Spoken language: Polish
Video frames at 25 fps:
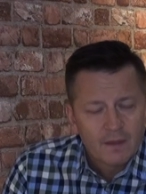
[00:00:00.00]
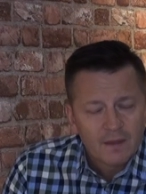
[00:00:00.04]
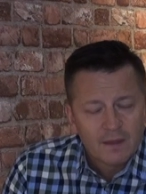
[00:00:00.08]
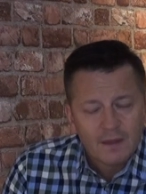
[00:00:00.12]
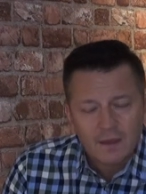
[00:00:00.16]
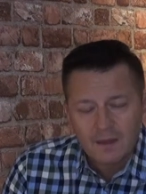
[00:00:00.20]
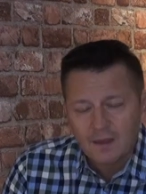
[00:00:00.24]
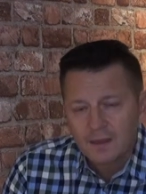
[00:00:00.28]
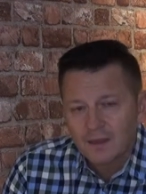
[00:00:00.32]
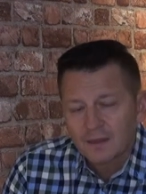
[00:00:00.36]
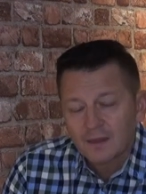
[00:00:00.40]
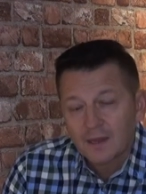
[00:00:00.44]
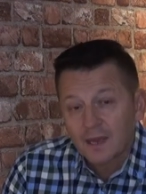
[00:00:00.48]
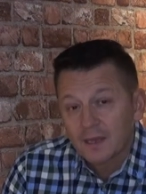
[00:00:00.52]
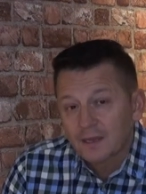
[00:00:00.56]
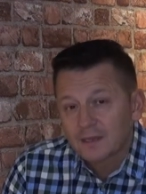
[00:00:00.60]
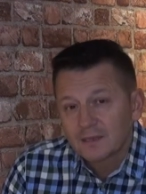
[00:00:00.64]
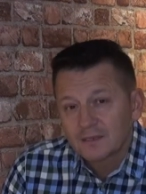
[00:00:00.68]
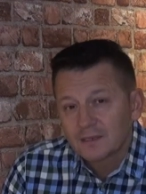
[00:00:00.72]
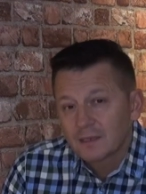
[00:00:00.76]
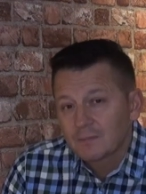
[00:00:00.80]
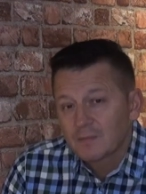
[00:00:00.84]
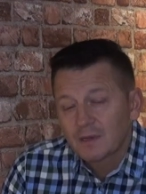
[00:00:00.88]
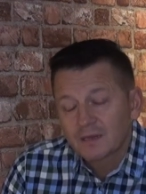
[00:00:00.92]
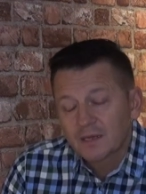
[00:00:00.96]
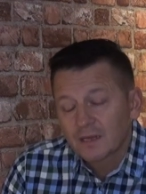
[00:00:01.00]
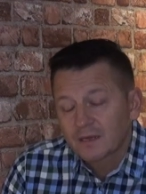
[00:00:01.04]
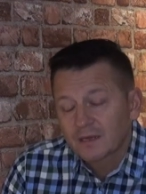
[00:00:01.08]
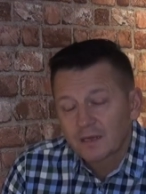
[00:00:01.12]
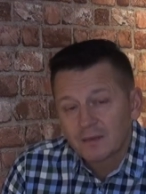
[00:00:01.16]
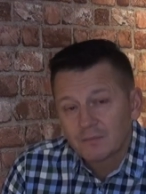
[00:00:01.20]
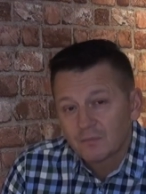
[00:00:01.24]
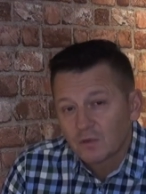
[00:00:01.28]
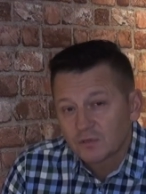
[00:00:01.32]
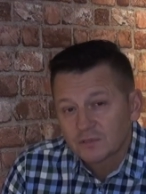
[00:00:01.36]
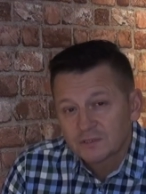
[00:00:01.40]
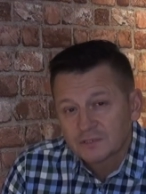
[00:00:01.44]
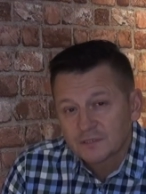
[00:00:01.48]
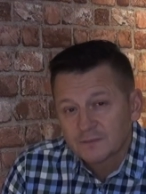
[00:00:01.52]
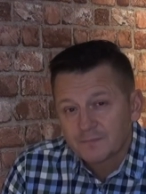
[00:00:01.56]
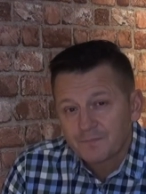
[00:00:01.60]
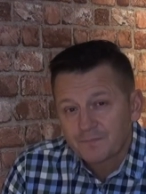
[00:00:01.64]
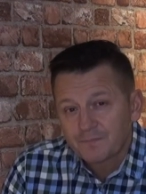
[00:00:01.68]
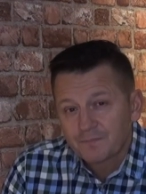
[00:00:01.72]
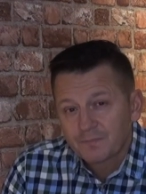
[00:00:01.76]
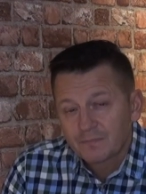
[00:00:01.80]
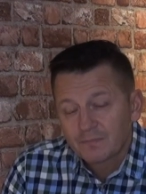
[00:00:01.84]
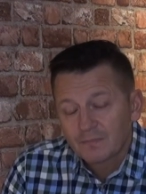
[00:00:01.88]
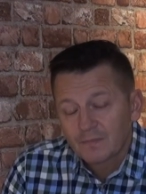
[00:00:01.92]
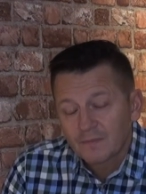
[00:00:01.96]
Jednak nie ma takiej mocy
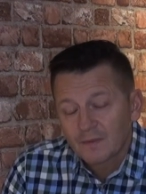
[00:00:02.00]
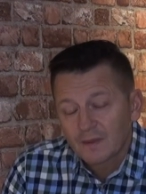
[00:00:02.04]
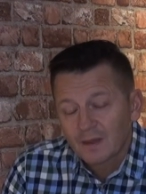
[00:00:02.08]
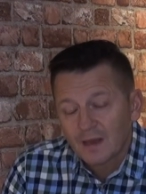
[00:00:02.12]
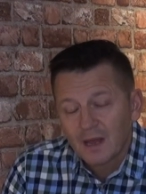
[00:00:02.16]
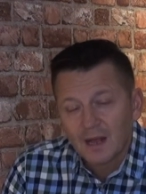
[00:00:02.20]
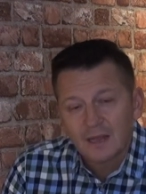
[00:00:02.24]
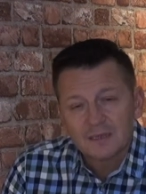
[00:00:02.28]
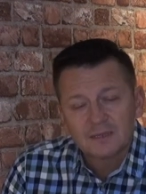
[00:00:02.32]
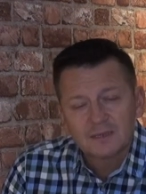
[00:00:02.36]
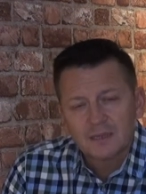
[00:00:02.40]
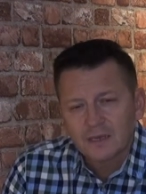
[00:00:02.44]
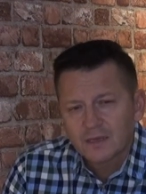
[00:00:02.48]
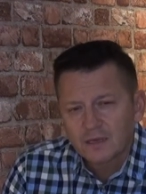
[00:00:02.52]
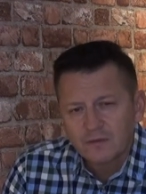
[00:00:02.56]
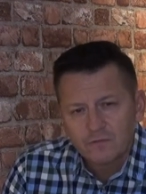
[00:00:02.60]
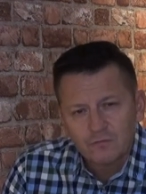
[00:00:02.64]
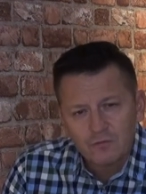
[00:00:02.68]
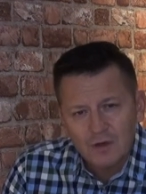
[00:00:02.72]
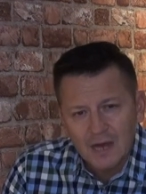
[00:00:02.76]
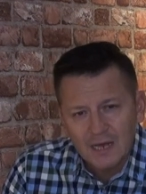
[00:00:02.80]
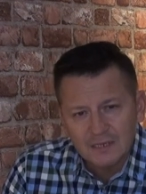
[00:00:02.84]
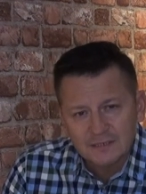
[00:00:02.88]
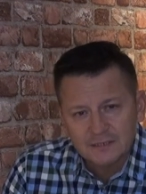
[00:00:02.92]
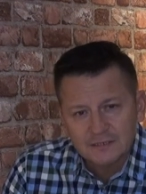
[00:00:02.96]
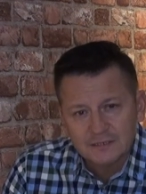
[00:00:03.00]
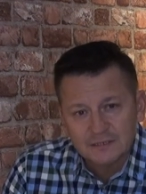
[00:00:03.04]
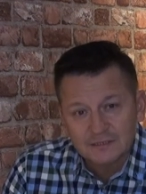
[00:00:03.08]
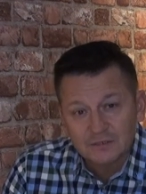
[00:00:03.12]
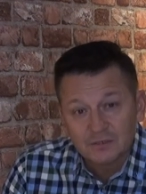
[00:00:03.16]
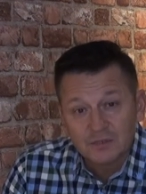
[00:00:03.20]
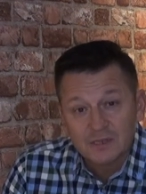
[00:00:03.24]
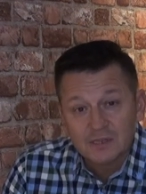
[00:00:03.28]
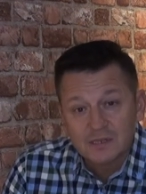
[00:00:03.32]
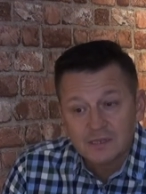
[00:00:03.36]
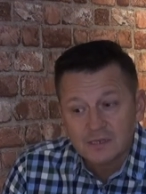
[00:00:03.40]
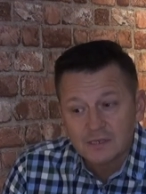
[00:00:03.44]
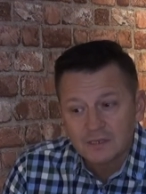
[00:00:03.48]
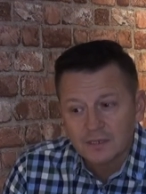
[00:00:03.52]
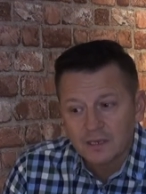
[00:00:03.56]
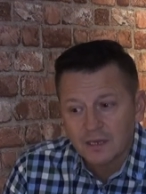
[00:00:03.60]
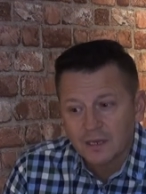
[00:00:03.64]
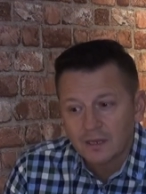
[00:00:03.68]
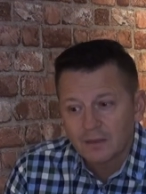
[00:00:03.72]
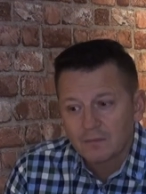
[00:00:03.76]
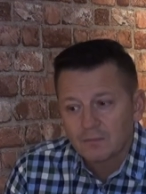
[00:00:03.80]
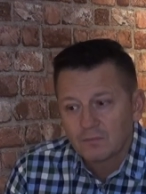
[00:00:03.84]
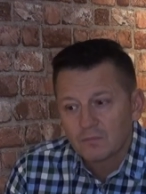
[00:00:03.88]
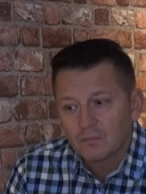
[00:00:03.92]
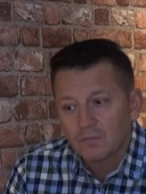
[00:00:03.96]
ani takiej władzy, co
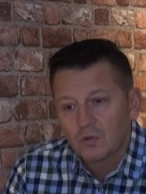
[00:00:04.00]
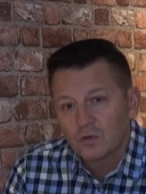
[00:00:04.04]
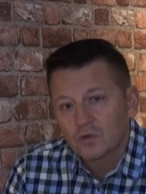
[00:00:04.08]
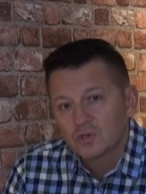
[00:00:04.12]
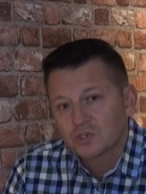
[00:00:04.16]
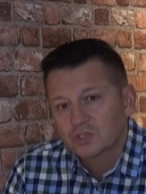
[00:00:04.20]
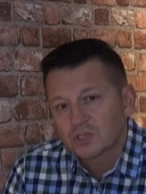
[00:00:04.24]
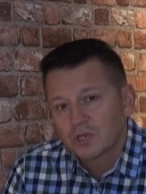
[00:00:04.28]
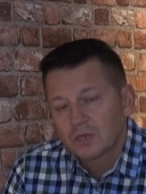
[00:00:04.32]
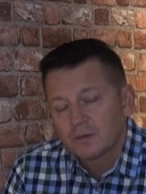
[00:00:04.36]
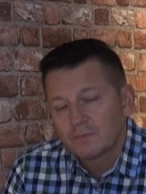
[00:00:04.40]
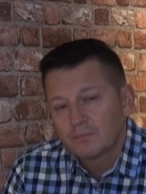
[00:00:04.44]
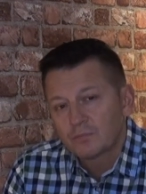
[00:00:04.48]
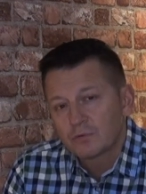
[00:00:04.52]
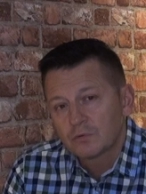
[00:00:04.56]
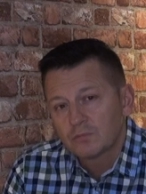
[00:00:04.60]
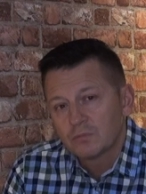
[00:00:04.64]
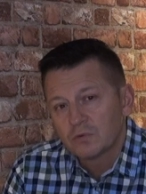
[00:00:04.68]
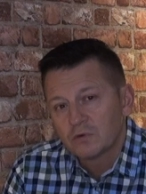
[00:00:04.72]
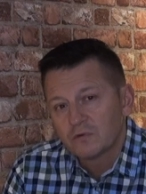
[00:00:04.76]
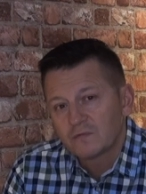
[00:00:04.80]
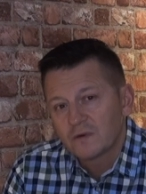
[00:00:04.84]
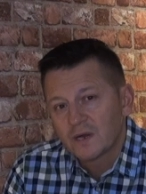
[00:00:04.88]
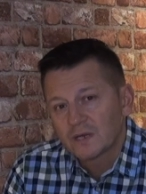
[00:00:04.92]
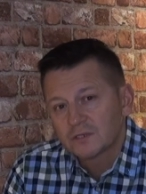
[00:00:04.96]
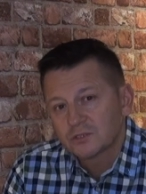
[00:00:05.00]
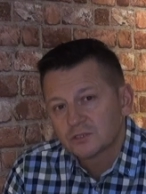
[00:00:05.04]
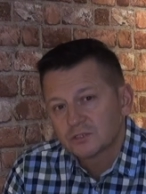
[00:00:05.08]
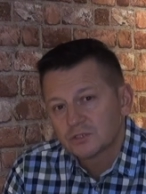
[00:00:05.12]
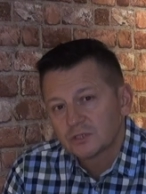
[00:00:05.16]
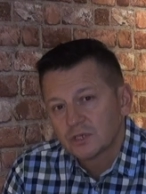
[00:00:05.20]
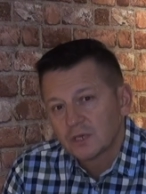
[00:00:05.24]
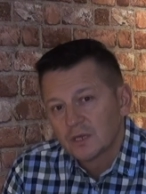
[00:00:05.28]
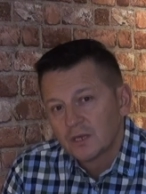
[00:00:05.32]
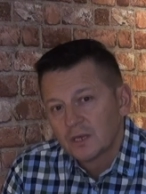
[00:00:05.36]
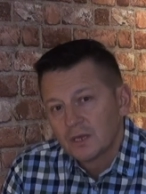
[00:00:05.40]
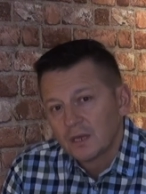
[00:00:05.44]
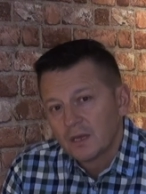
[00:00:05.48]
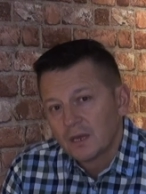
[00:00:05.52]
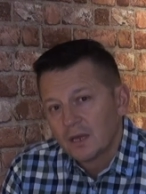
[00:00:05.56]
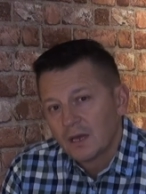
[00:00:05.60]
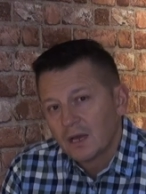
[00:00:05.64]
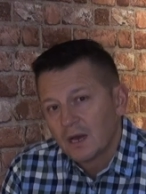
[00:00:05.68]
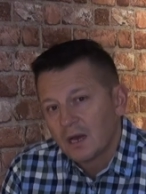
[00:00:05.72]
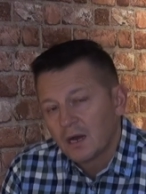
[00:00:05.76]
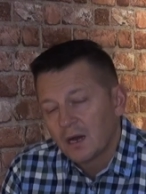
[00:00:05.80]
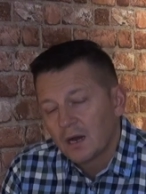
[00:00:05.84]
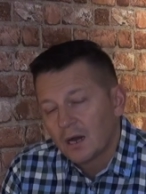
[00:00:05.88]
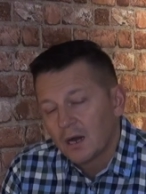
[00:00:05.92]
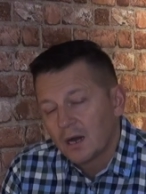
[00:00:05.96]
jedynie może próbować
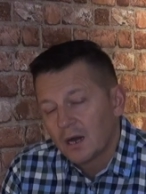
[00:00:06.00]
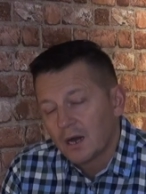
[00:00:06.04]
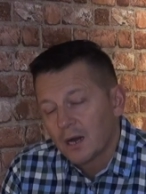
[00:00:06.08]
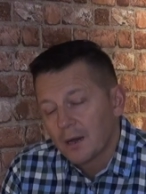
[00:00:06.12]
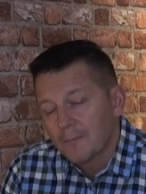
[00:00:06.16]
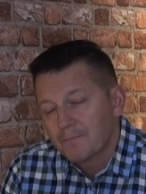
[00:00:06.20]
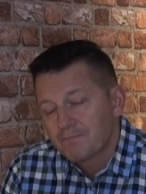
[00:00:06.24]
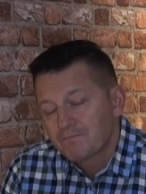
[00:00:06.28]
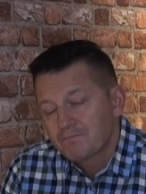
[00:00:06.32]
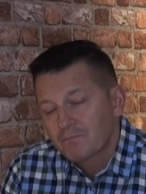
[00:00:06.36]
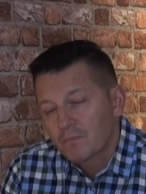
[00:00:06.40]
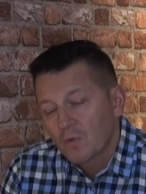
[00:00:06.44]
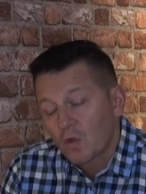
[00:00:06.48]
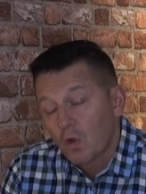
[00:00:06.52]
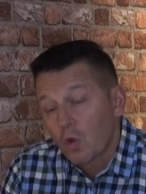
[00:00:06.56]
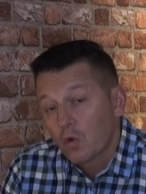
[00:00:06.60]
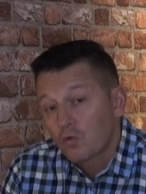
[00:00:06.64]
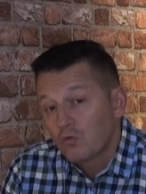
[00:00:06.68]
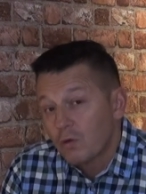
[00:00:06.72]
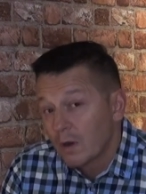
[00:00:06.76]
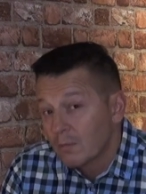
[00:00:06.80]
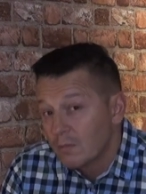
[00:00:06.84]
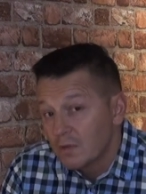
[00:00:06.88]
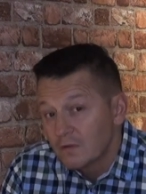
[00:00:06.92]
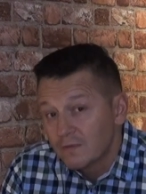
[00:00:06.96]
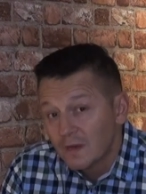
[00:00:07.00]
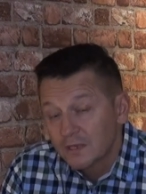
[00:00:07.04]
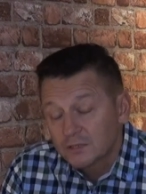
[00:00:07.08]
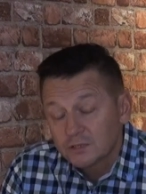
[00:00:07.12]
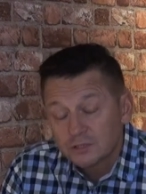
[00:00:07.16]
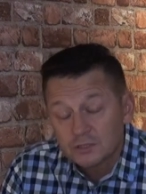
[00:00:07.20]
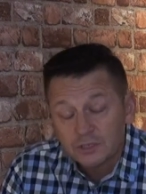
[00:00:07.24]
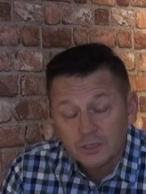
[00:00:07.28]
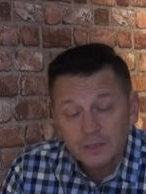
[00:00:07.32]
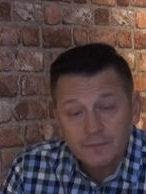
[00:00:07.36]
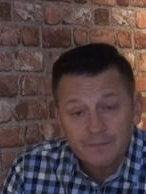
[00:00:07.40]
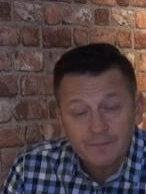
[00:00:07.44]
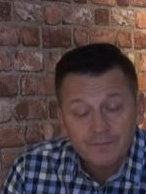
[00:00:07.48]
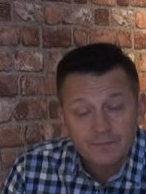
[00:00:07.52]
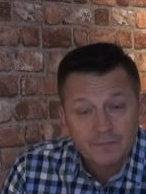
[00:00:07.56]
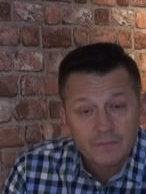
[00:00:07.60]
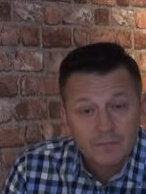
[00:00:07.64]
a, okłamywać Cię,